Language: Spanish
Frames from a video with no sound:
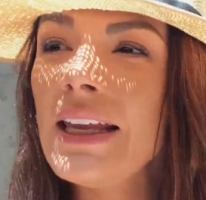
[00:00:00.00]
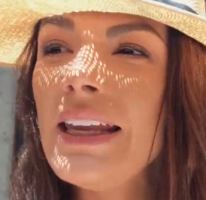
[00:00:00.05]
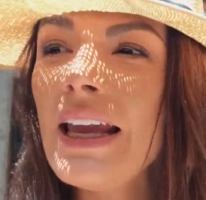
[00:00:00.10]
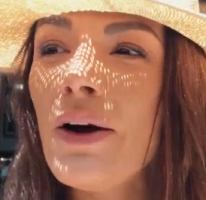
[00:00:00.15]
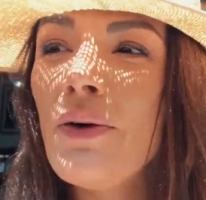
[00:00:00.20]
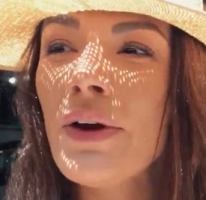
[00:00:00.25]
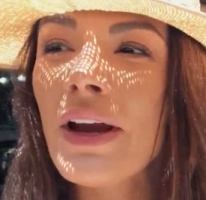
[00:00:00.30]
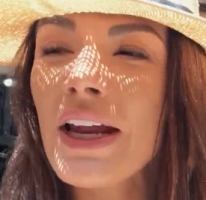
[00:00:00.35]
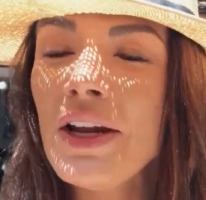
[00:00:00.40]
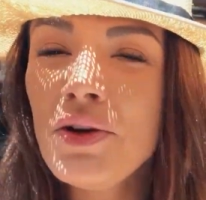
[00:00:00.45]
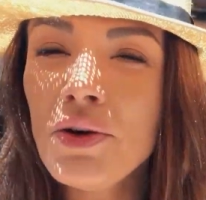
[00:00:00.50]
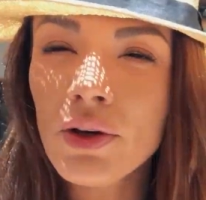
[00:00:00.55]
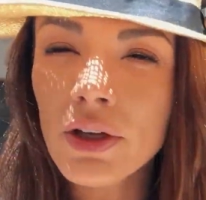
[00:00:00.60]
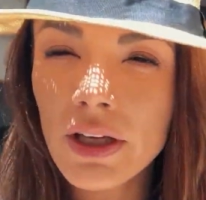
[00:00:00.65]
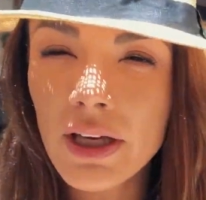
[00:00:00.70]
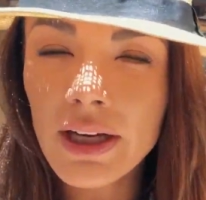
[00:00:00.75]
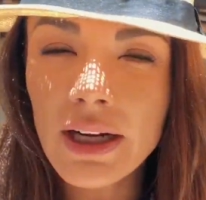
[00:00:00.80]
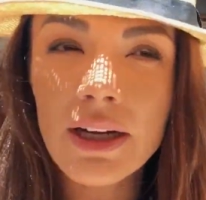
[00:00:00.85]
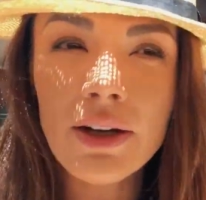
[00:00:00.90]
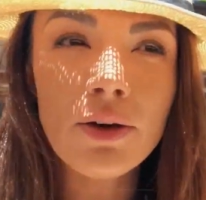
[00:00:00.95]
Y aunque no
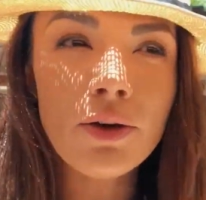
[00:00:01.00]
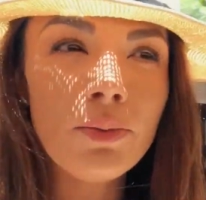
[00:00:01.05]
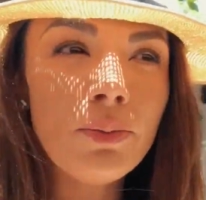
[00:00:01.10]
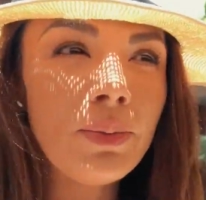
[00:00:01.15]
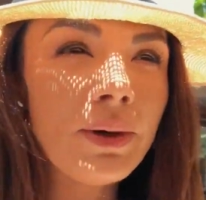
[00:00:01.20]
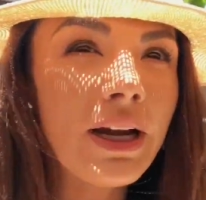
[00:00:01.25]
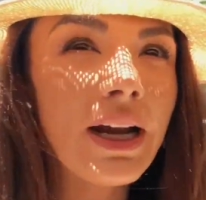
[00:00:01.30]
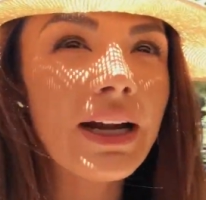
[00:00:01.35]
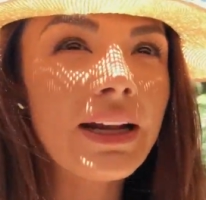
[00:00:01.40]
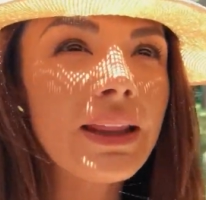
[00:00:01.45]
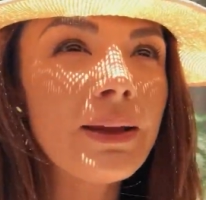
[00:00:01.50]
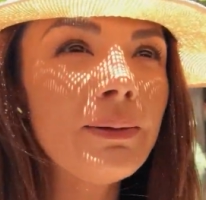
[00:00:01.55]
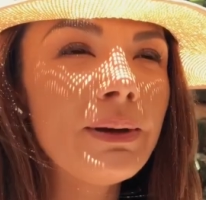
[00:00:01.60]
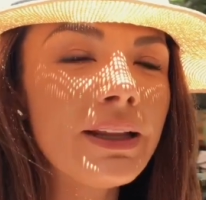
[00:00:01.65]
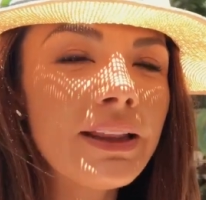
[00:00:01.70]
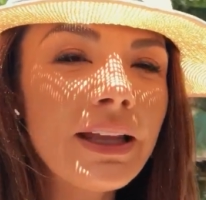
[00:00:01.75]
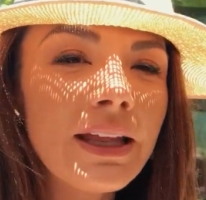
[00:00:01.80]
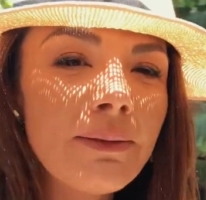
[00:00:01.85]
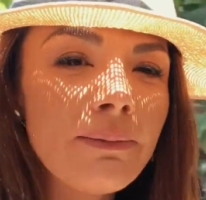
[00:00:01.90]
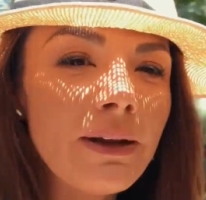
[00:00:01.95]
quieran comprar, de
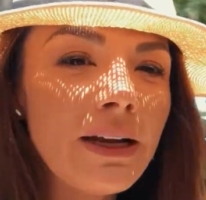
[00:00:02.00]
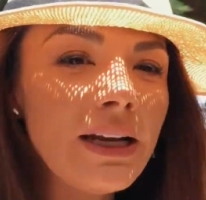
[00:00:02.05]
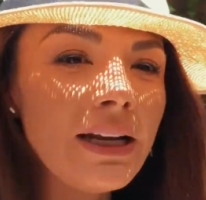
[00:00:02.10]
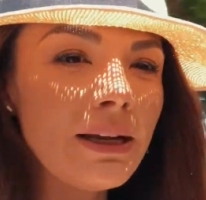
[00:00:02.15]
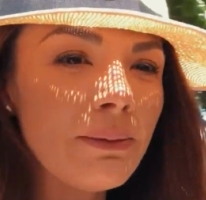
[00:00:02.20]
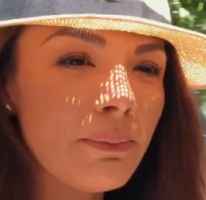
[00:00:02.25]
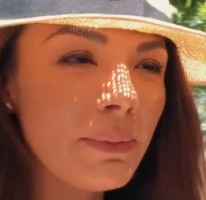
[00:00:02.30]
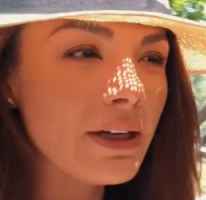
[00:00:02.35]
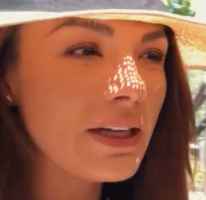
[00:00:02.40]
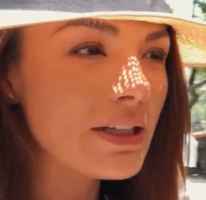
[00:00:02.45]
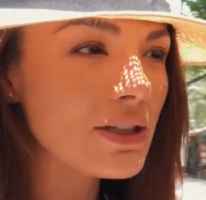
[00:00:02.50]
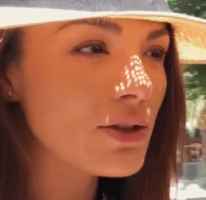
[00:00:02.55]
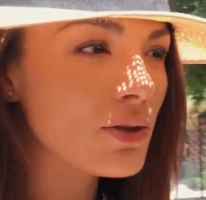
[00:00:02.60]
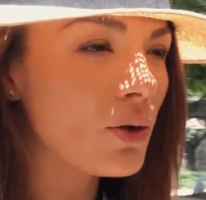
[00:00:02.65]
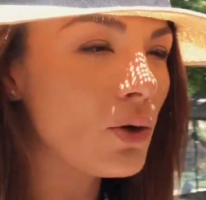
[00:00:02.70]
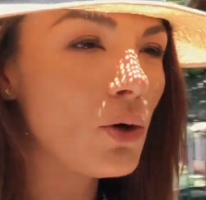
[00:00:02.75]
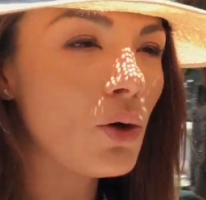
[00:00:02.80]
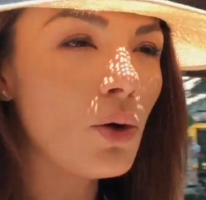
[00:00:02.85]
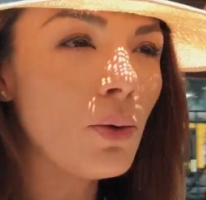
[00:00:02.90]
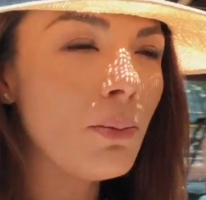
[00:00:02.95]
verdad vale la pena
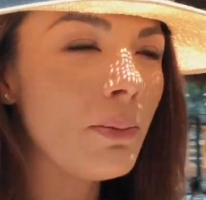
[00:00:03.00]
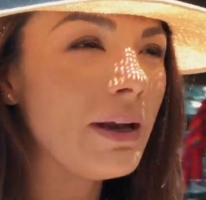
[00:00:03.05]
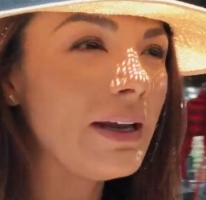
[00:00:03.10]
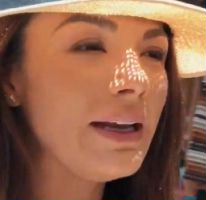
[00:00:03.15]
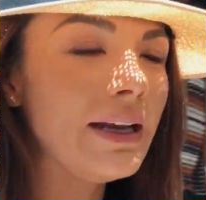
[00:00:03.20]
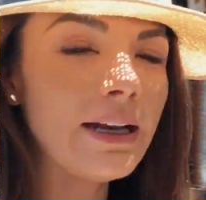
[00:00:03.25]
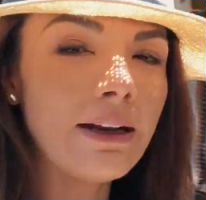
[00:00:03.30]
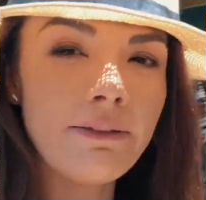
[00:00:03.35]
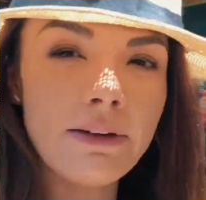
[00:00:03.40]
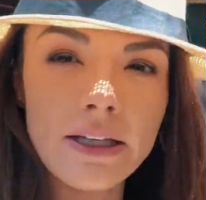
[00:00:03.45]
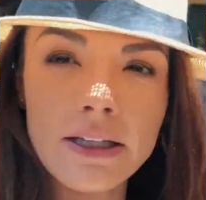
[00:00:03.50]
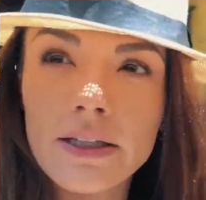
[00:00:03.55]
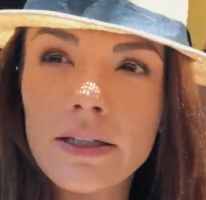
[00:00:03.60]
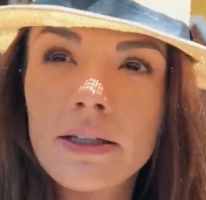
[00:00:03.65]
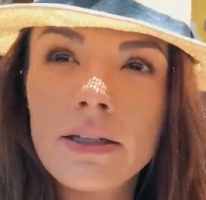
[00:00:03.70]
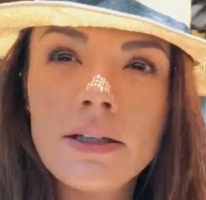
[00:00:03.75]
solo venir a ver.